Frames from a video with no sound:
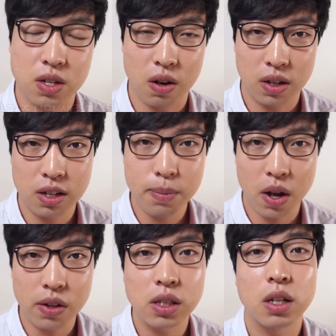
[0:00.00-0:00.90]
자,
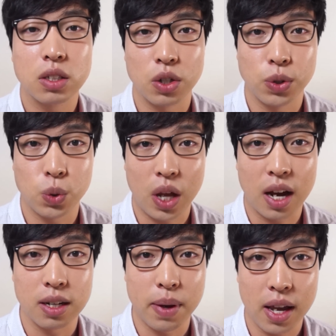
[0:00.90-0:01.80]
그러면 저는 또
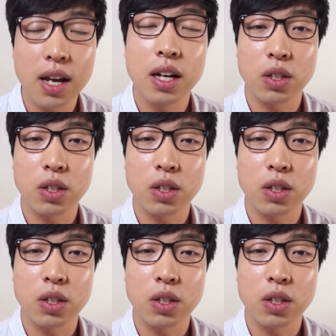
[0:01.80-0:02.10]
다음에